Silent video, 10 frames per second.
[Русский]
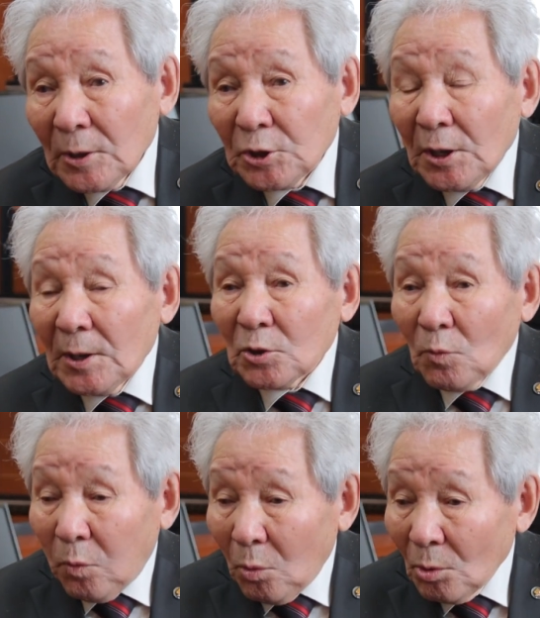через
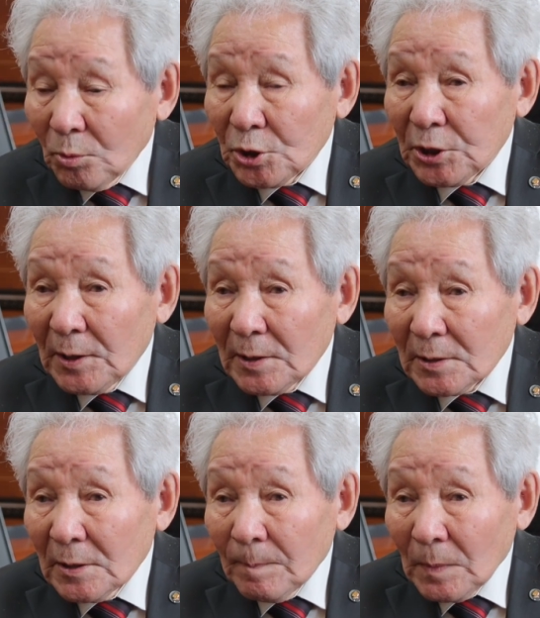воду,
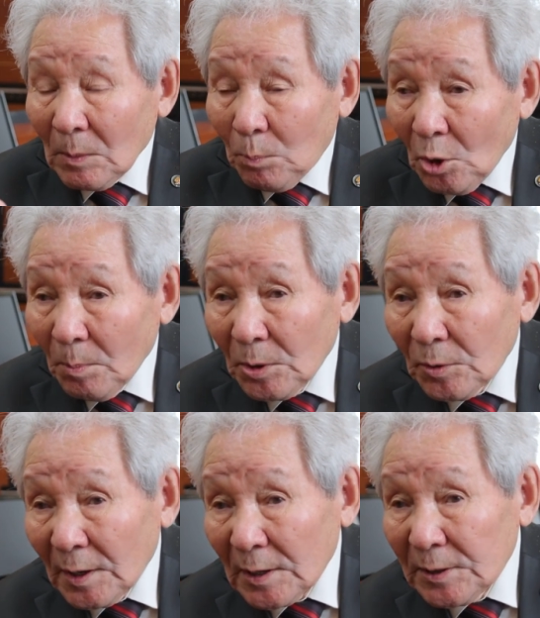через
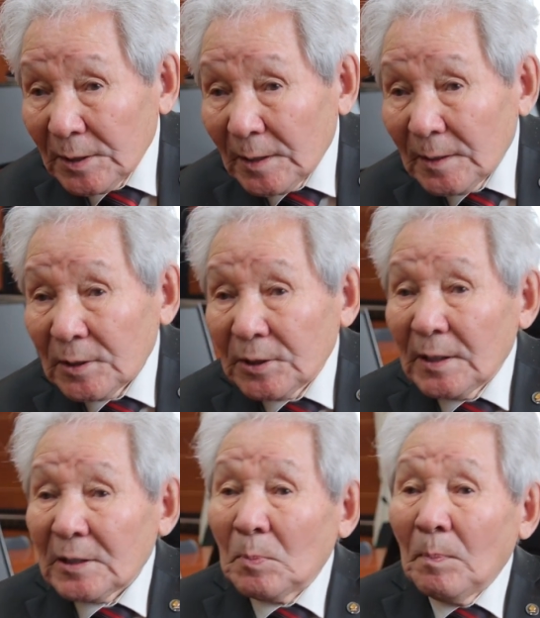пойменную растительность,
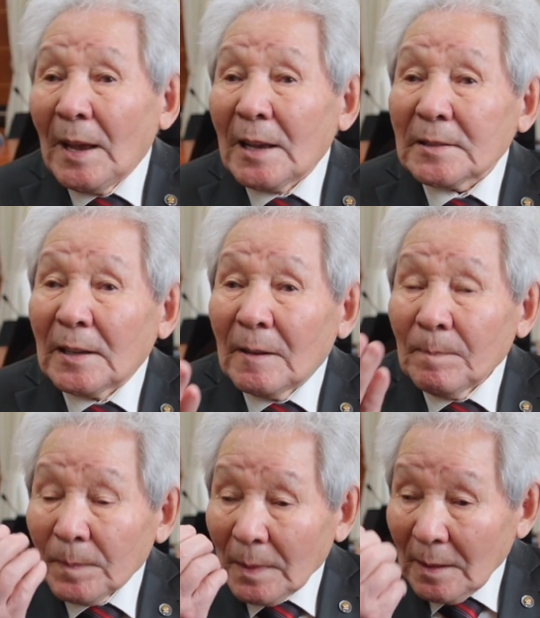через мясо
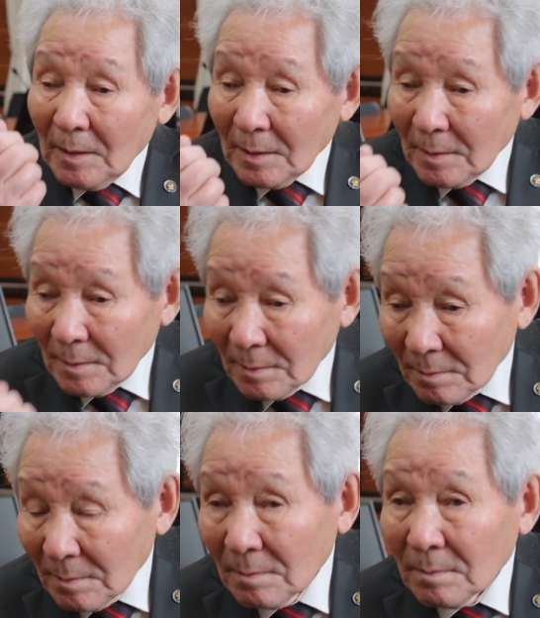э,
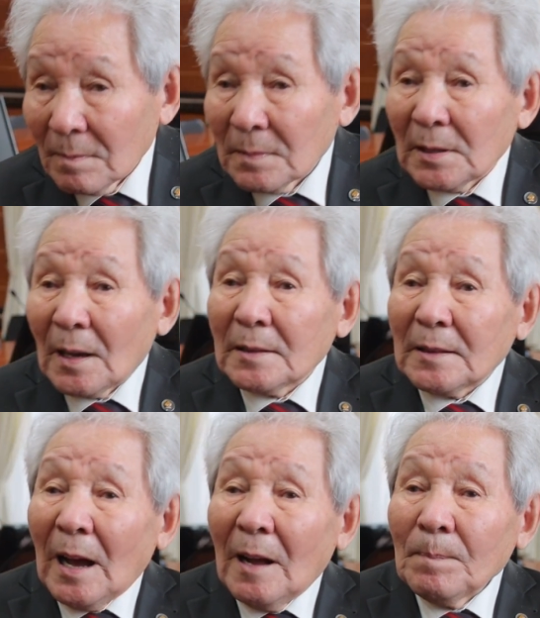э,
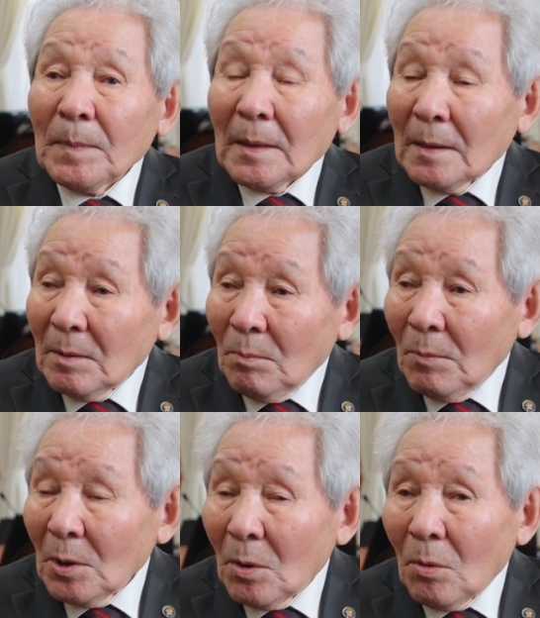скота,
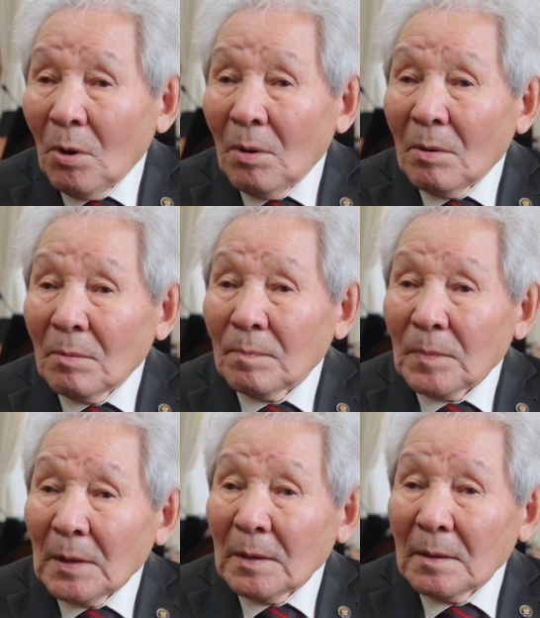молоко,
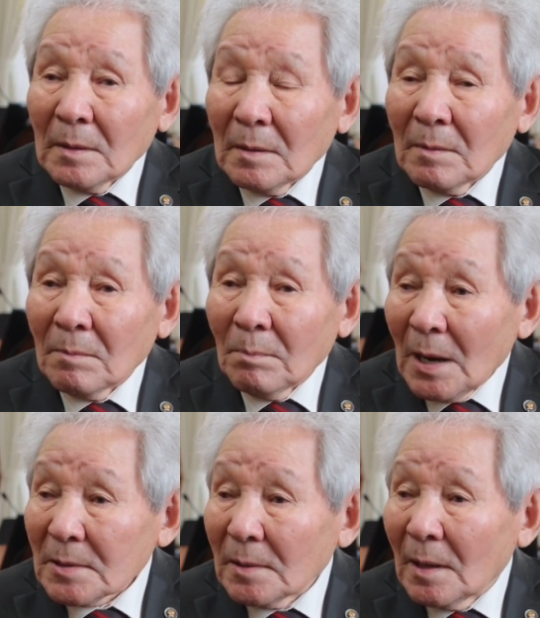
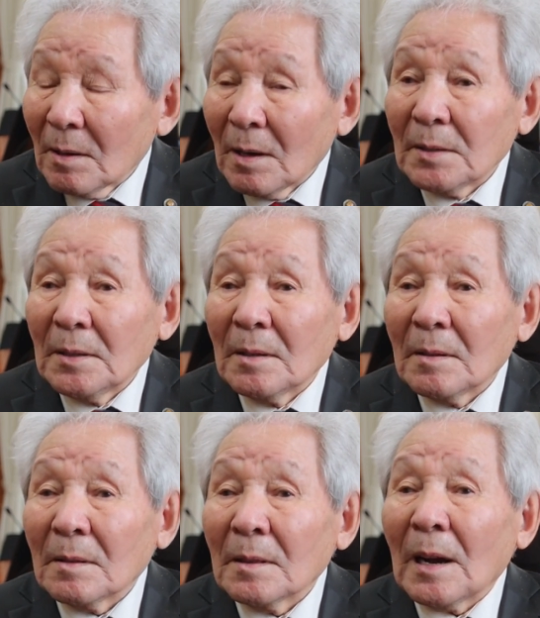масло, они
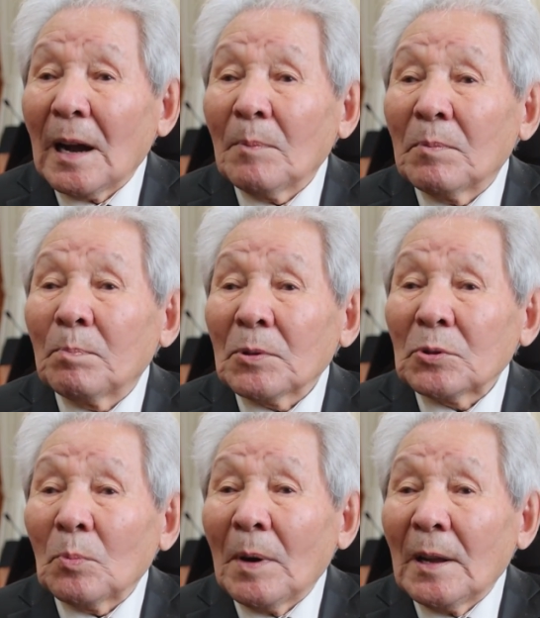накап...
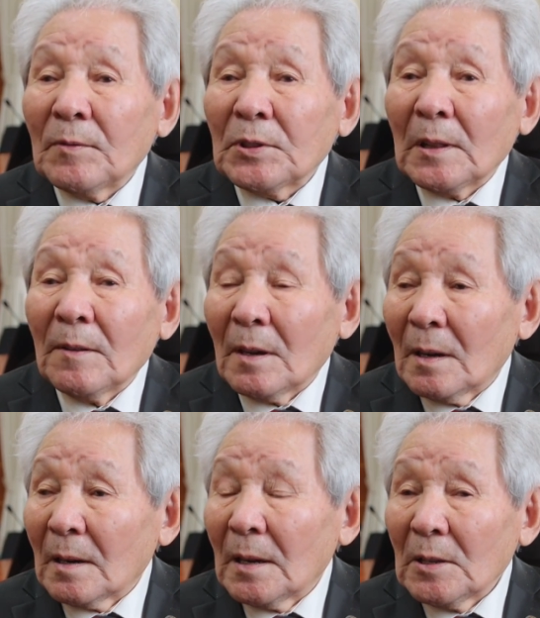поступали в
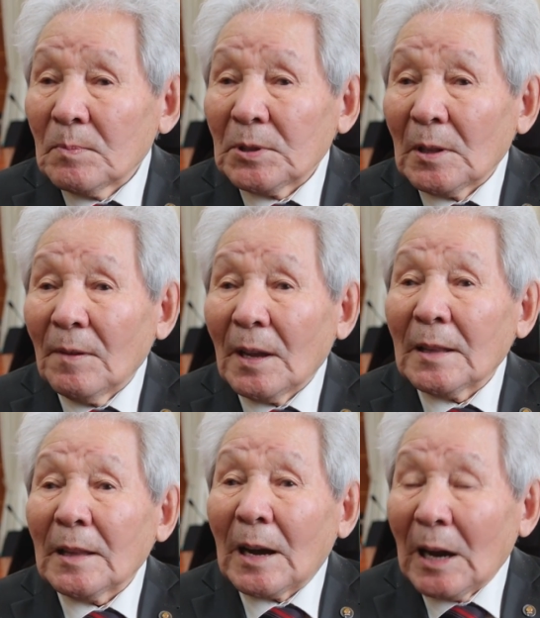человека, организм
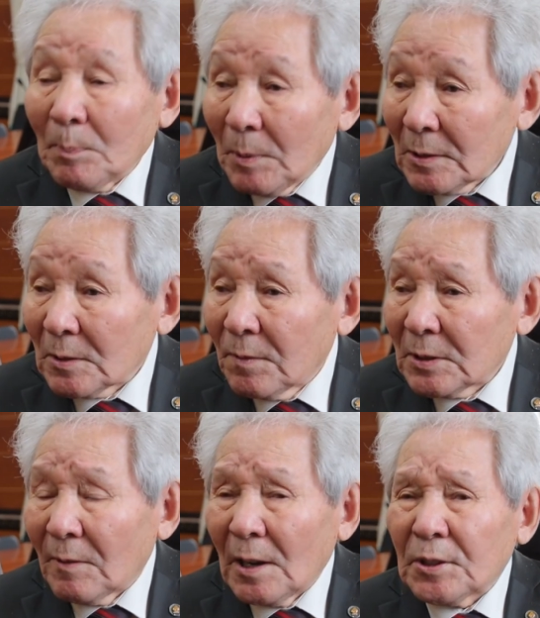человека, накапливались и
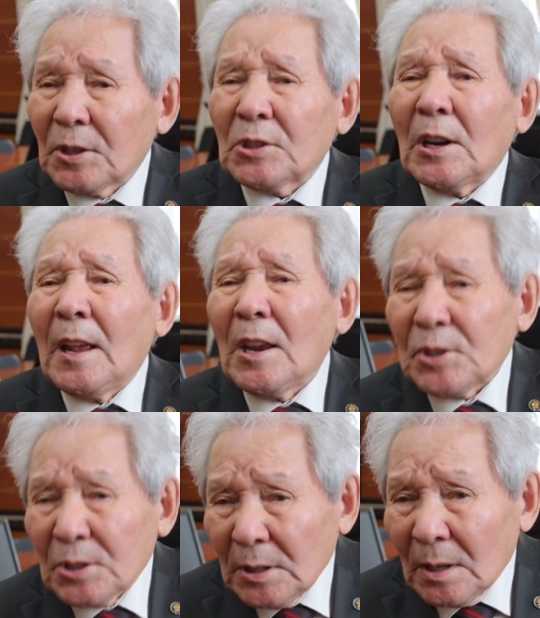вызывали
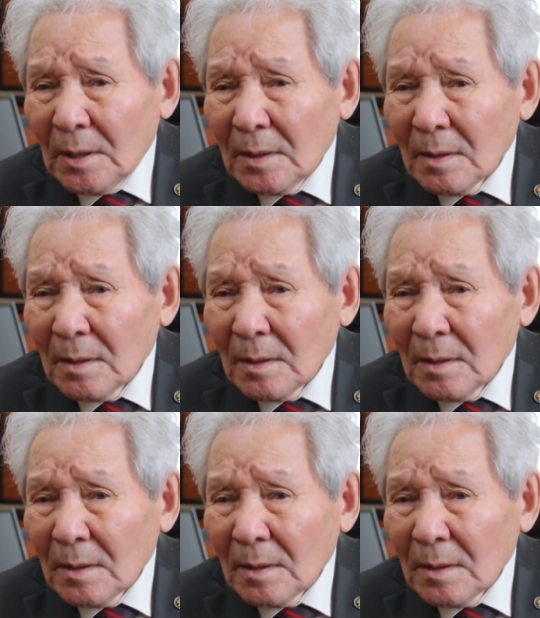тяжелейшие